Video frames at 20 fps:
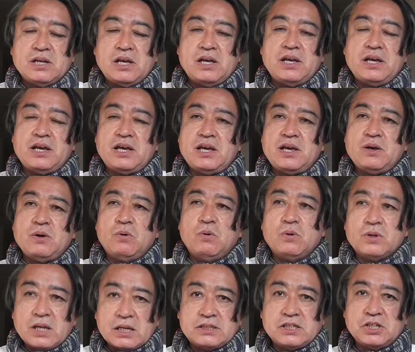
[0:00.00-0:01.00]
えー、
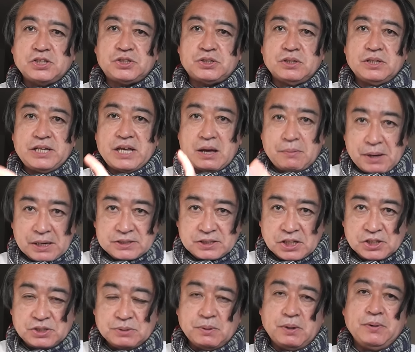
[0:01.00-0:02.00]
小田選手山内
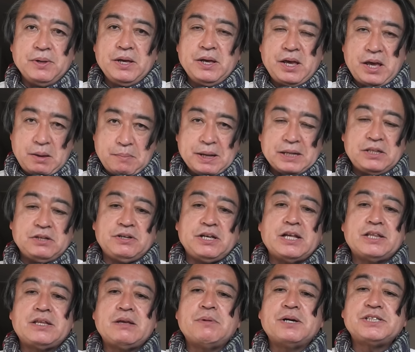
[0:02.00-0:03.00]
選手もバッテリー
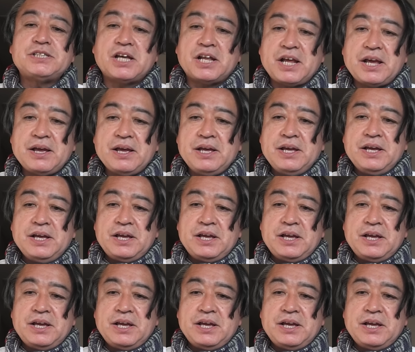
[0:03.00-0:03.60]
やってましたね、